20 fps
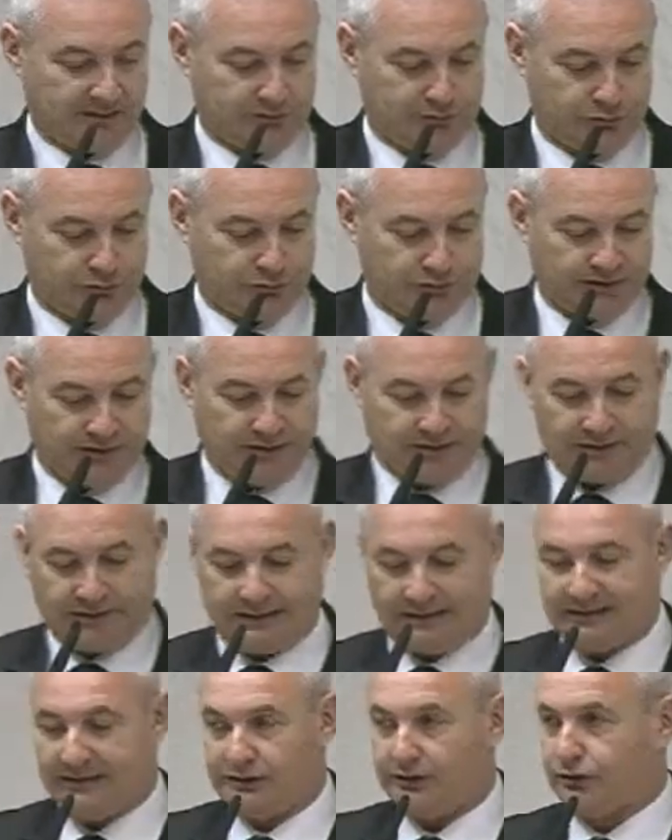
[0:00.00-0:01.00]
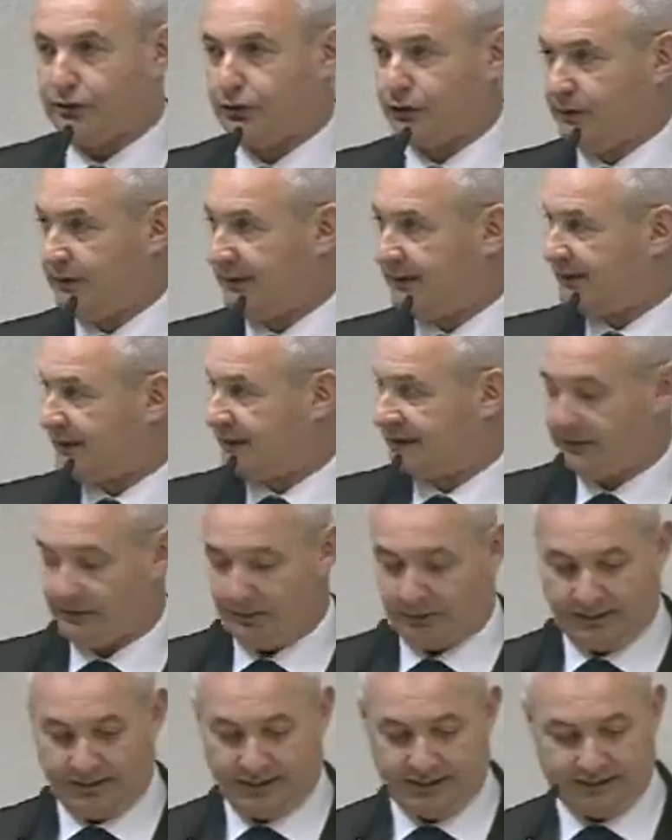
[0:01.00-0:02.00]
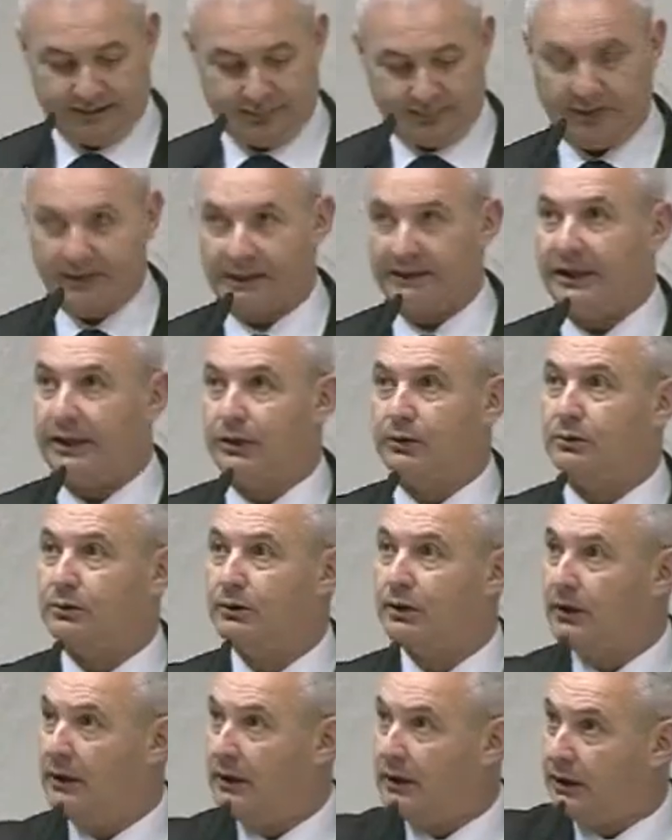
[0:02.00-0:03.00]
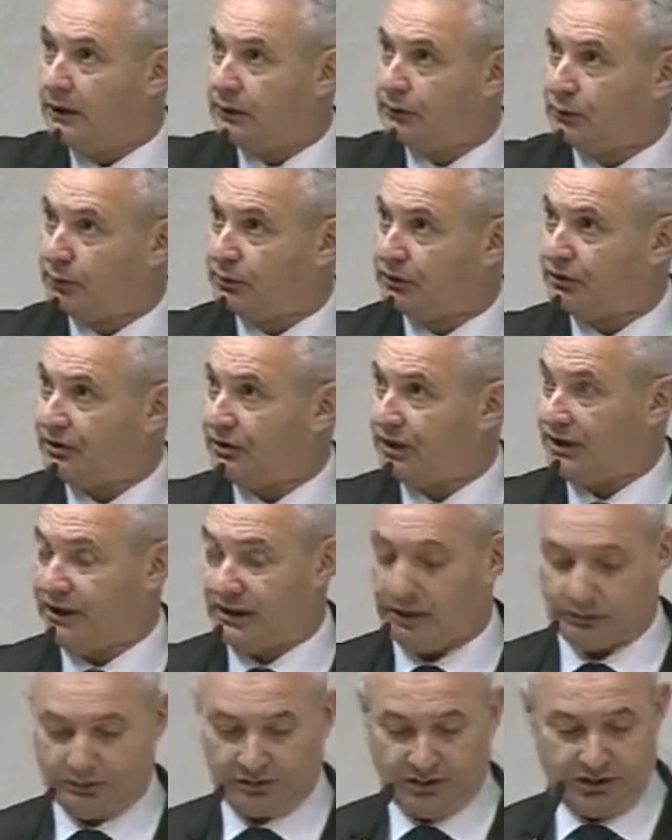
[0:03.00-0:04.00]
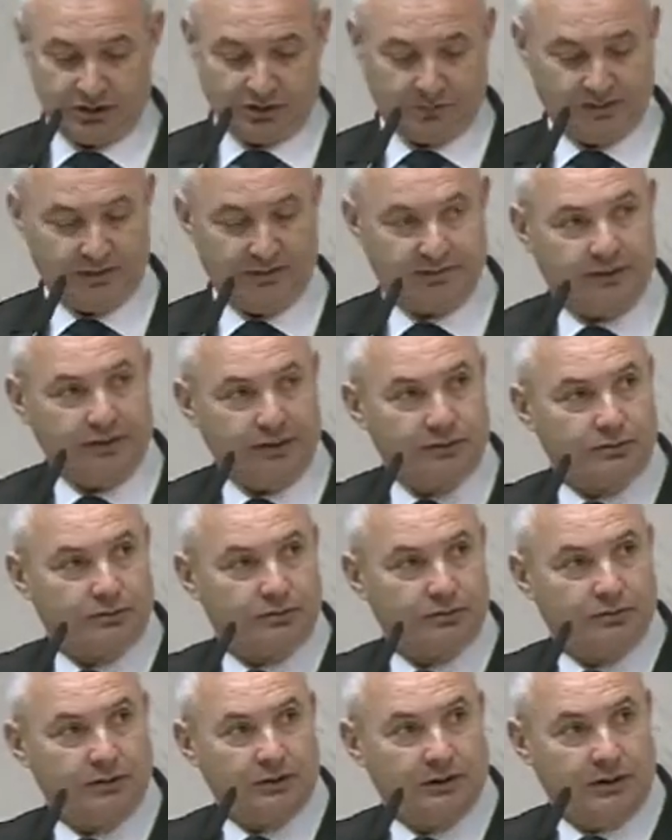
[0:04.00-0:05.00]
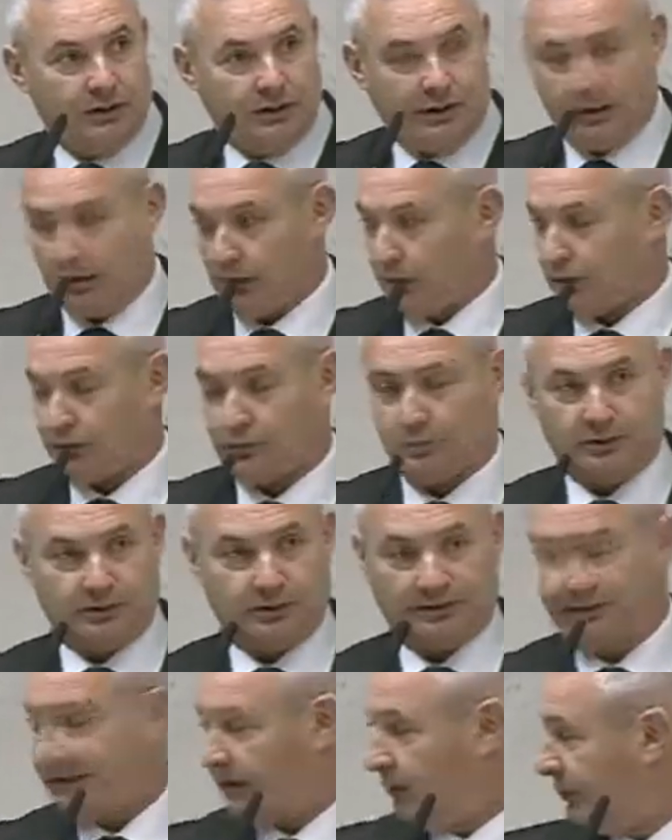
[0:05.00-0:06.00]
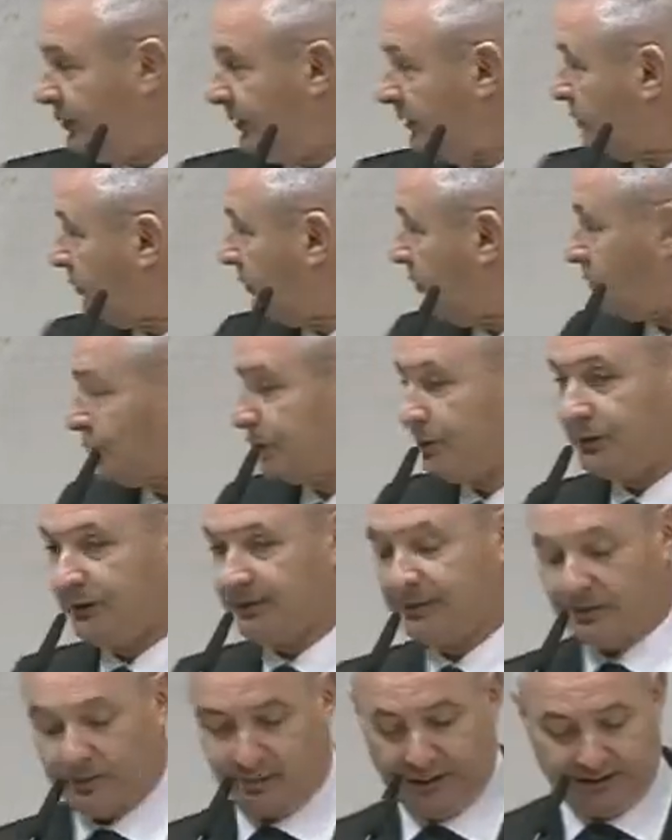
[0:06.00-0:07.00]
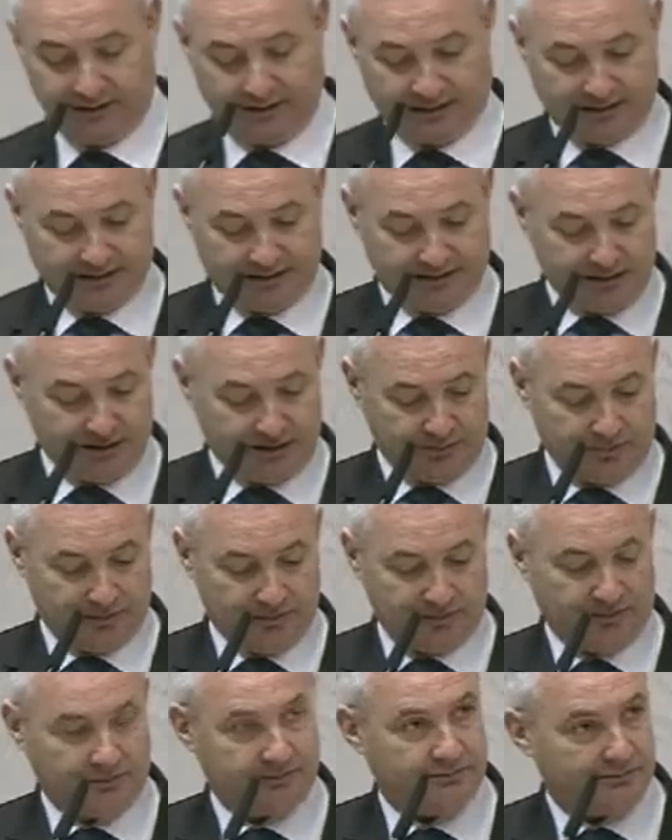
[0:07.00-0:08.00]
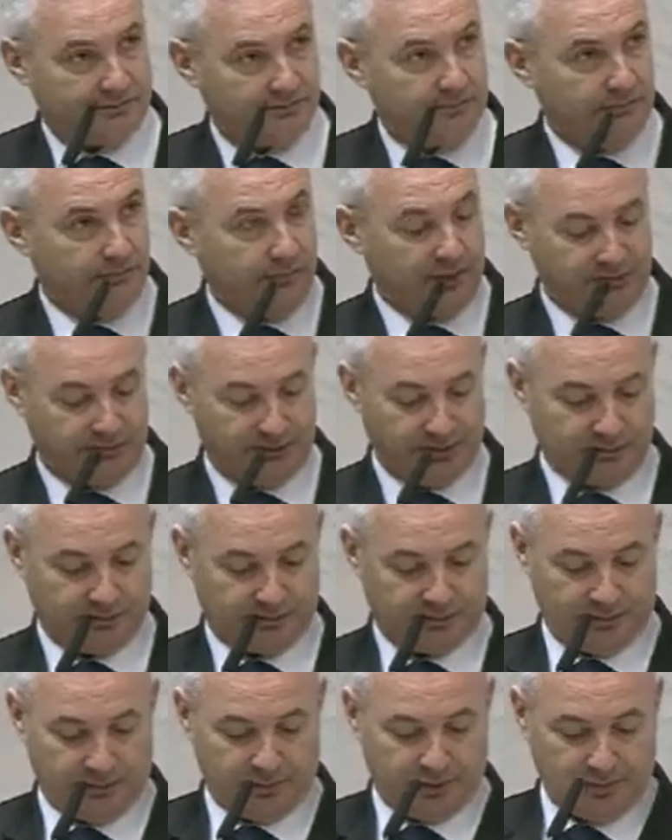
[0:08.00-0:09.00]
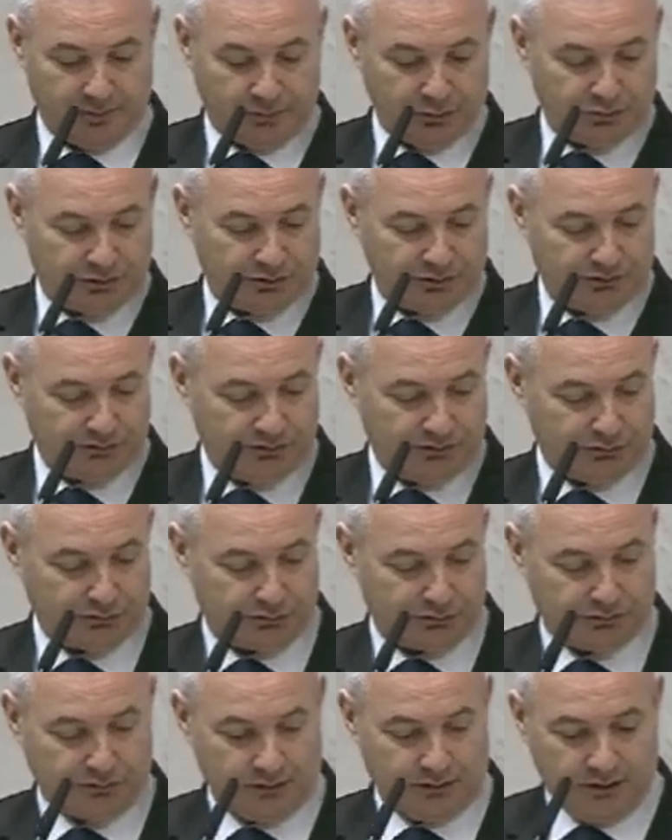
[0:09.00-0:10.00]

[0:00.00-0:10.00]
funcionários, assessores que estão aqui nesse plenário, a todos que chegaram, sejam bem-vindos. Ao nosso policial, ao nosso policial militar, seja bem-vindo também, bom serviço.